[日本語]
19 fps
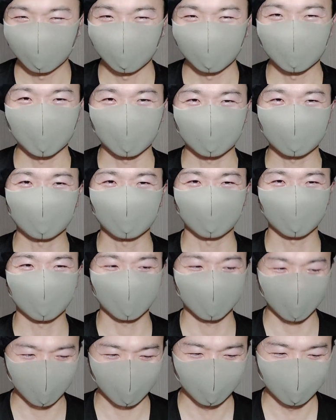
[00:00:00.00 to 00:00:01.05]
女の人っ
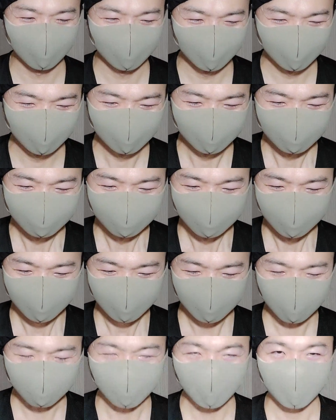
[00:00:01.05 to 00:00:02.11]
て
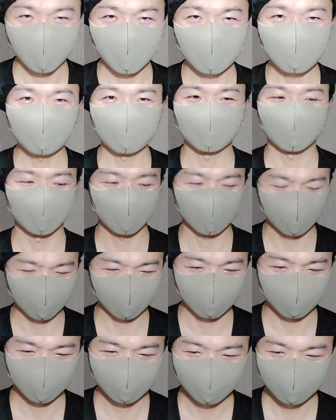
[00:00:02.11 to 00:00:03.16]
やっぱ選ぶんです
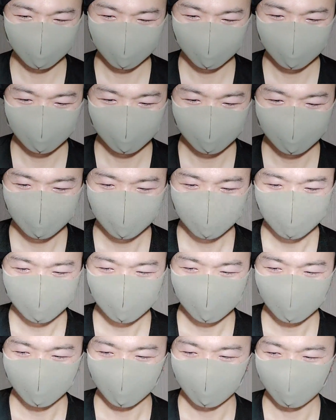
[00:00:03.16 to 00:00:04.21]
よ
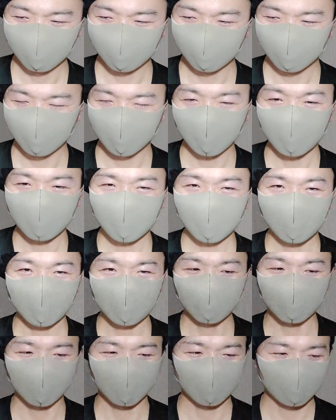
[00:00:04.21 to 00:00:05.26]
あの出会いがな
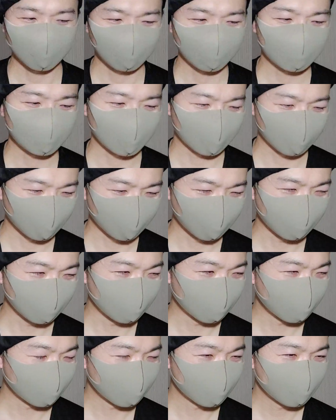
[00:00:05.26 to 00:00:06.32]
いとか言ってますけ
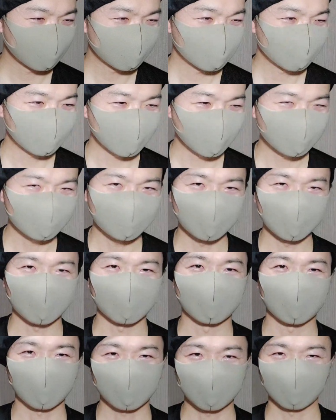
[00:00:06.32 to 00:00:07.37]
ど何人
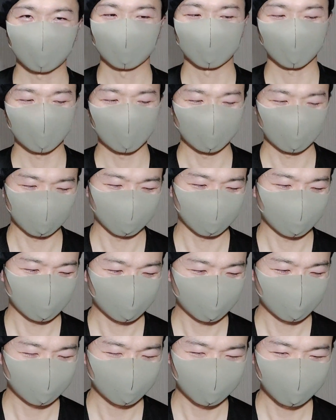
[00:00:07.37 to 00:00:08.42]
か出会ってるはずなんですよ
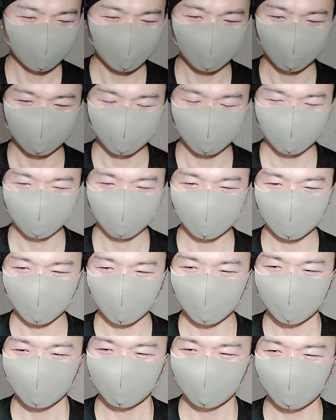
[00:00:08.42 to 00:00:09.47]
だけどそれの
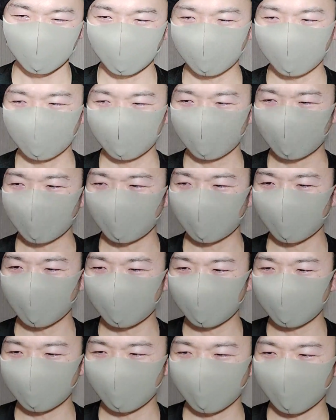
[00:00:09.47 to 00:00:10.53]
対象か対
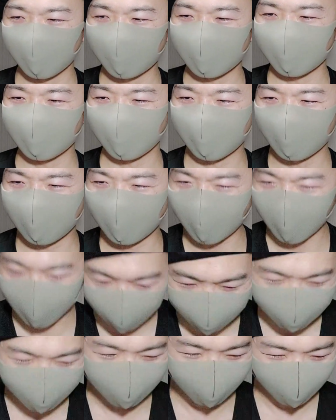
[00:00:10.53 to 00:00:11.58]
象じゃない
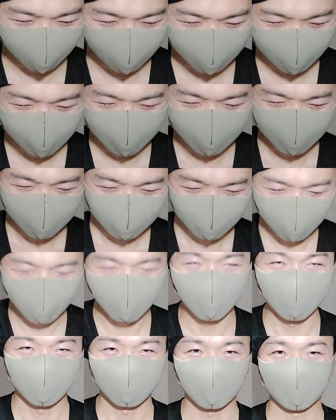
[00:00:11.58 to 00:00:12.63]
かの
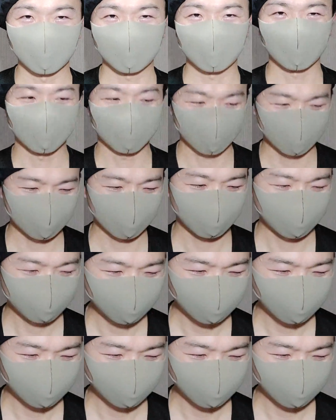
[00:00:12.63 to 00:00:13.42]
候補にも入ってないんですよ、